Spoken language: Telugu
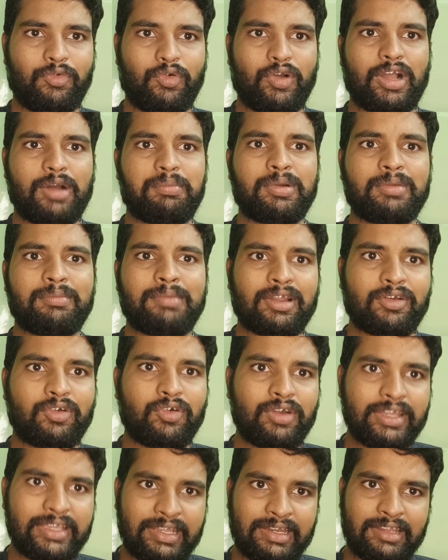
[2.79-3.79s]
ఒకప్పుడు మన
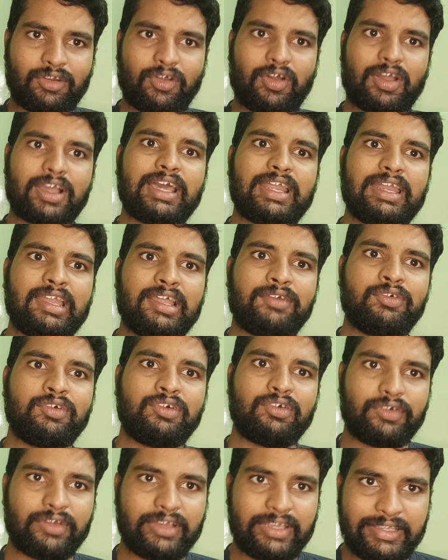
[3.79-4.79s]
కోళ్ళకి ఇన్ని రోగాలు
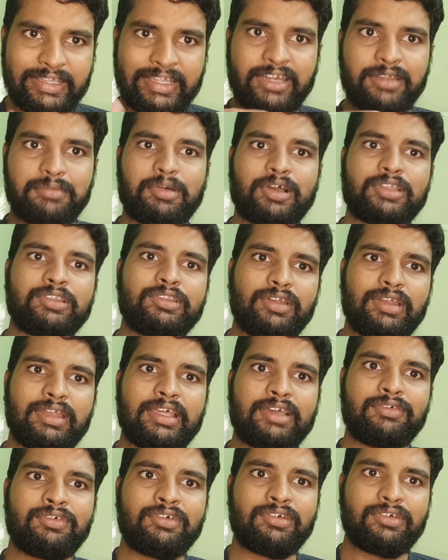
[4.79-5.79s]
లేవు ఇన్ని మందులు
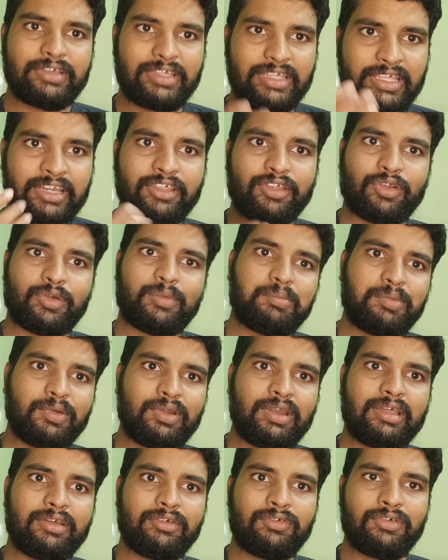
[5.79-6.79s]
లేవు ఇన్ని
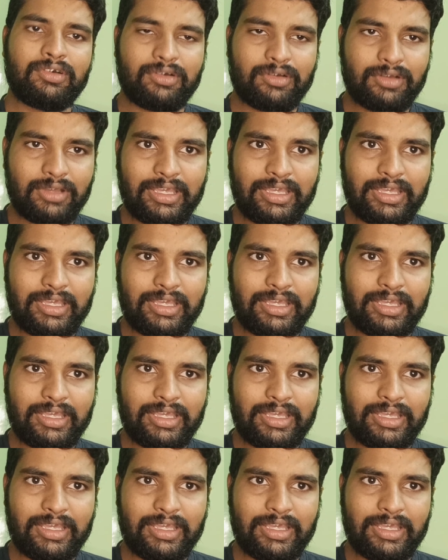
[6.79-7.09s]
రొప్పులు లేవు